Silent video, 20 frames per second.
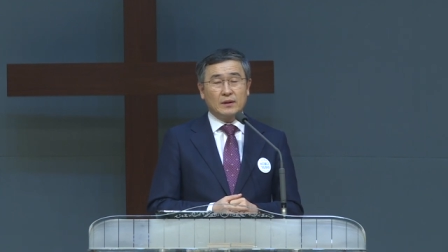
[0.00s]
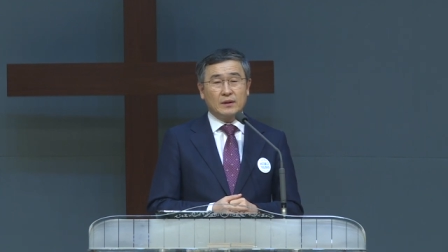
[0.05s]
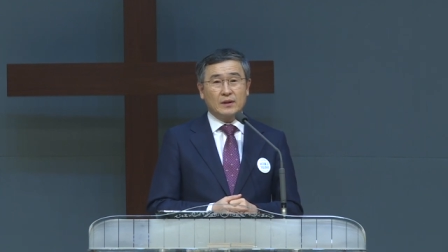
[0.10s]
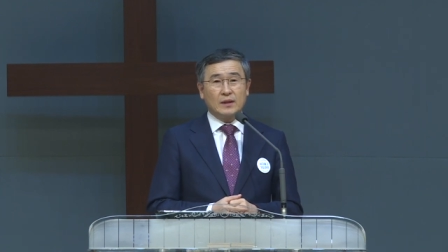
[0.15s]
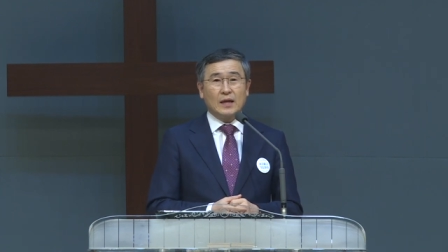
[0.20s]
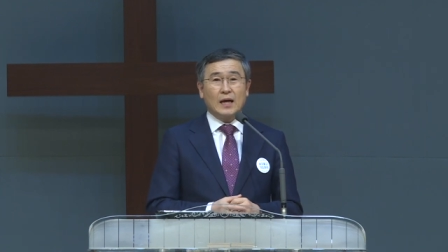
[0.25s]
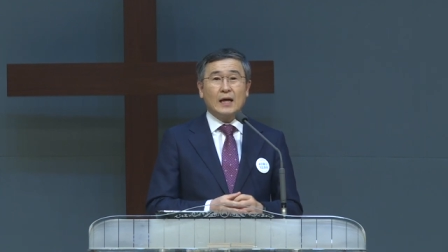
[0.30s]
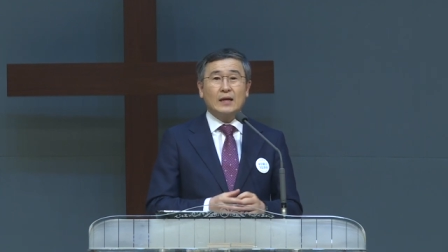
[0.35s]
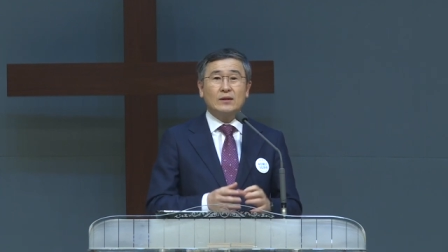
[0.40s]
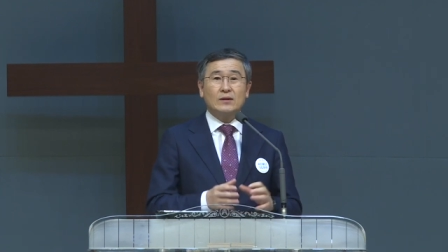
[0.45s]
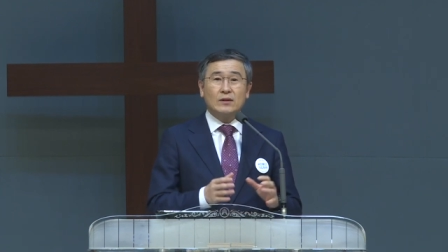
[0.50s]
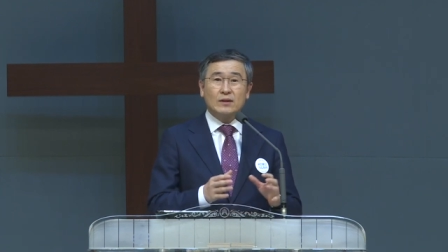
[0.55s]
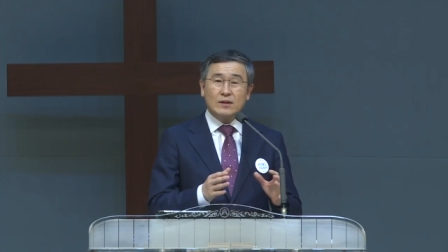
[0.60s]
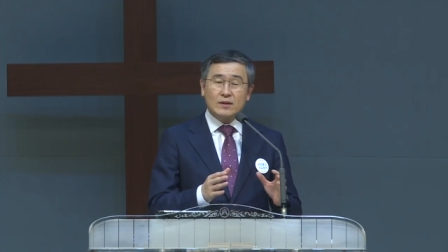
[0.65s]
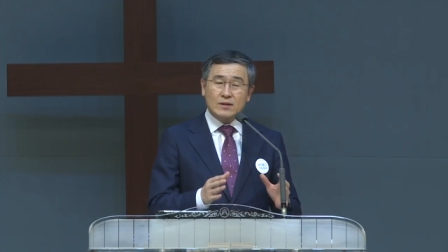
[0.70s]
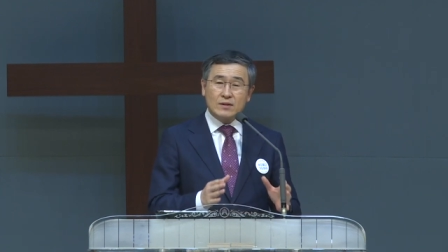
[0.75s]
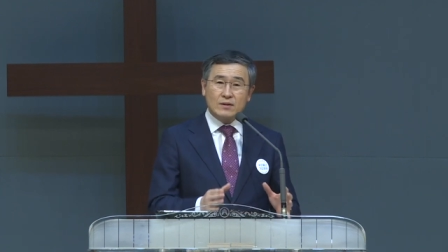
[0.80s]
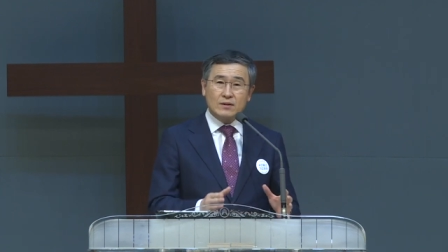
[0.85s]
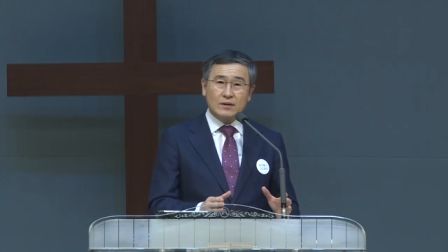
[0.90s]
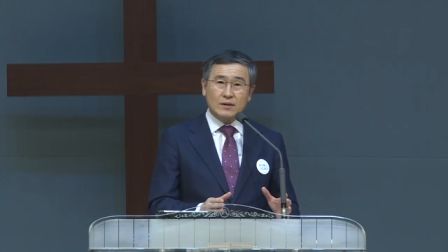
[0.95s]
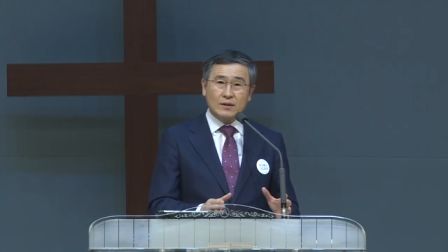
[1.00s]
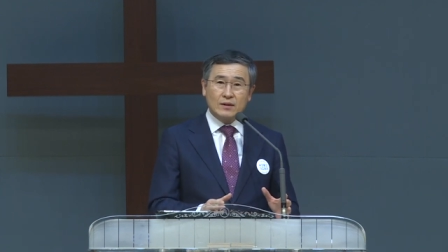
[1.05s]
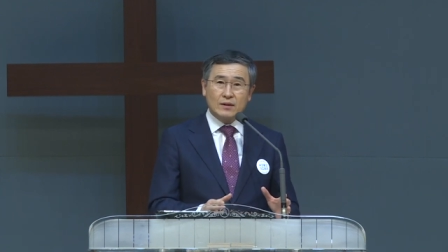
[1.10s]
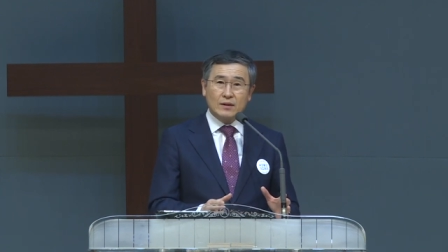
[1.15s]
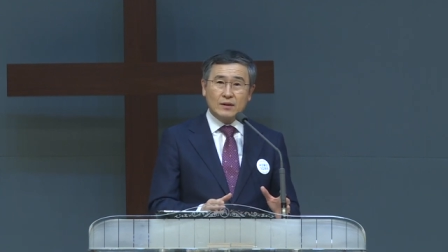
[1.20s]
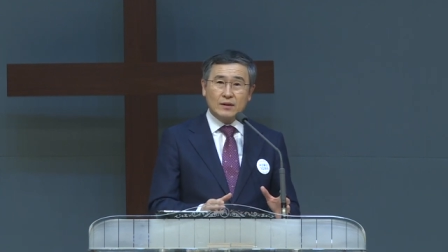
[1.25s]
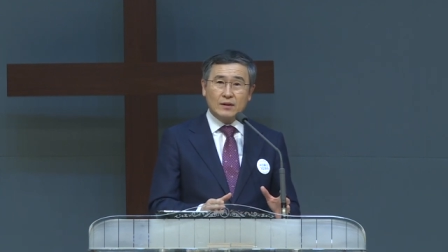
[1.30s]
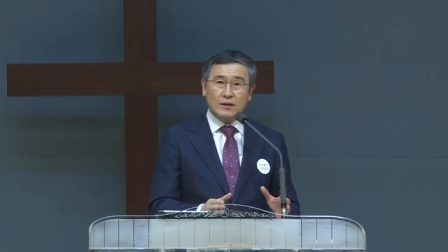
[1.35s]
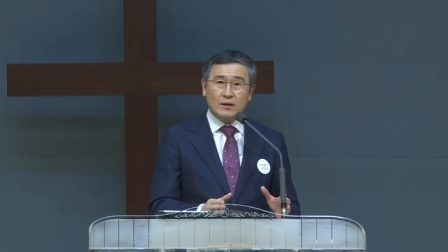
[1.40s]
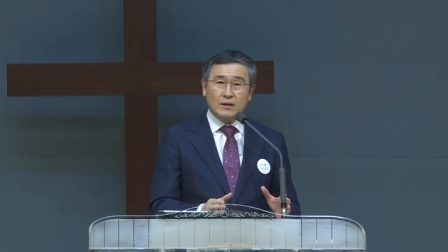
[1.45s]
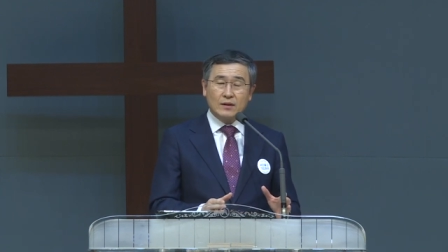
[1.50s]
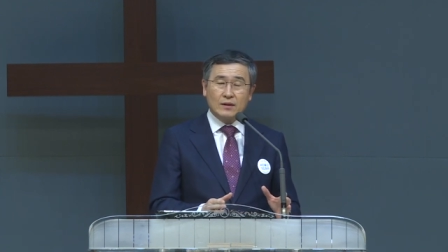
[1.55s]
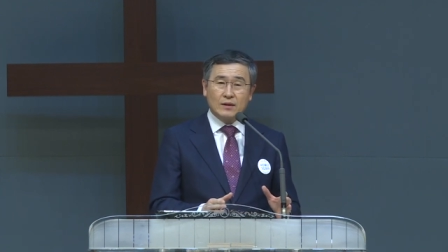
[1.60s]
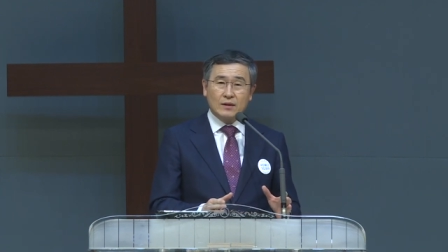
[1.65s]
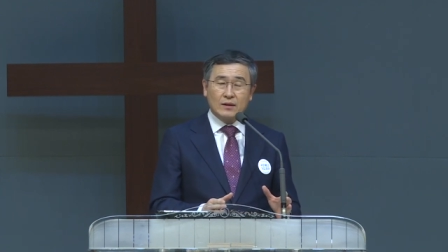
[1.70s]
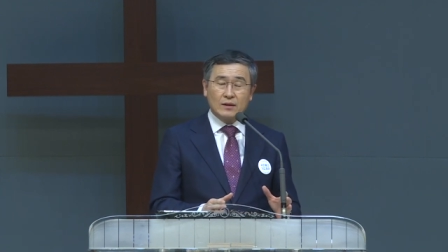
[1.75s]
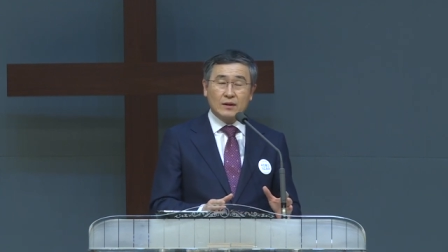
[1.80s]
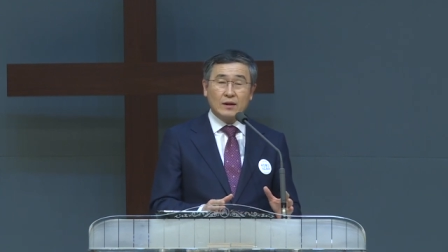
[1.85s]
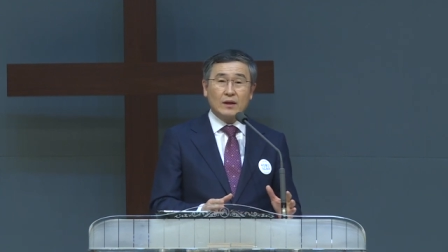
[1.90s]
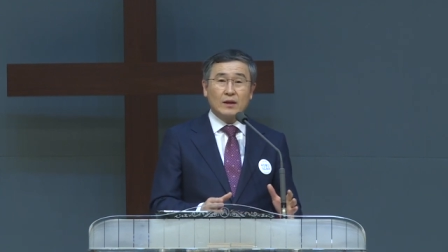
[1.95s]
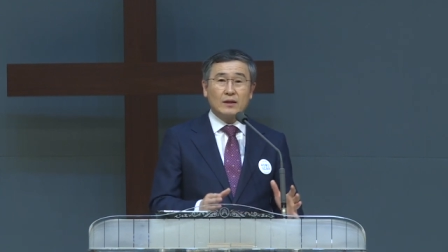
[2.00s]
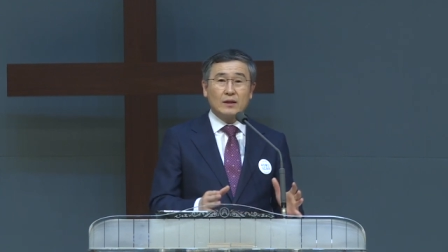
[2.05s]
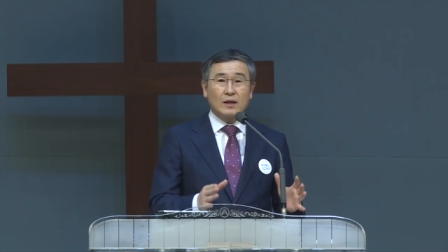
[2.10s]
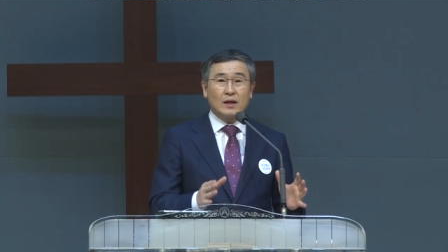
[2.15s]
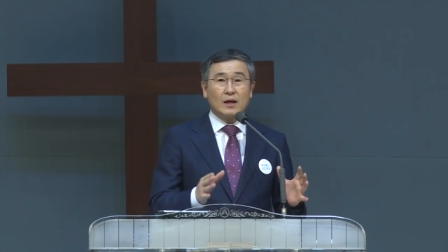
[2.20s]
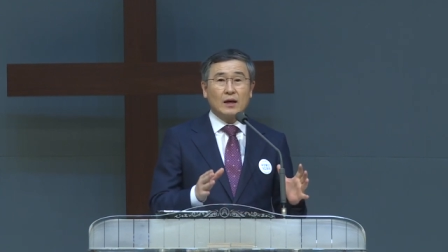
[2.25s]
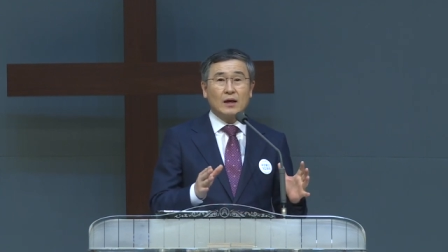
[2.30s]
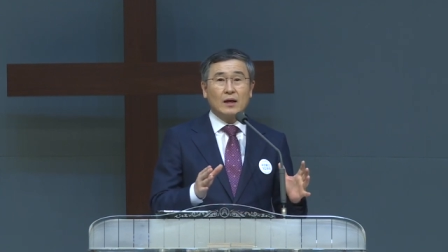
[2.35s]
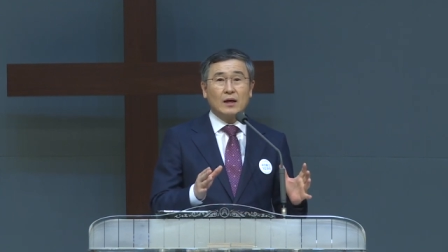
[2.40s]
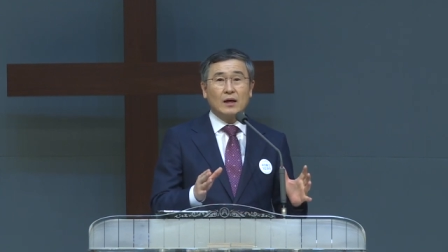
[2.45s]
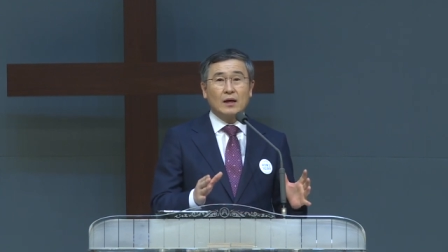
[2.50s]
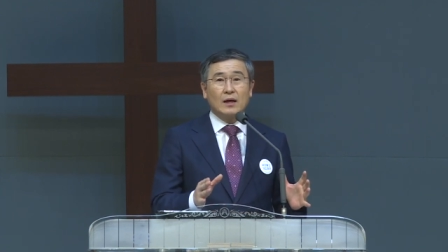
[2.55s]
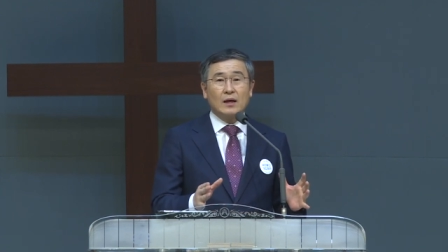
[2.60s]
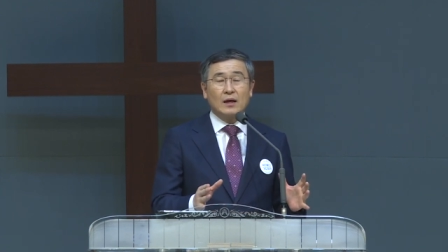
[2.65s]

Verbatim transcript: 아들이 있으니 그래 내가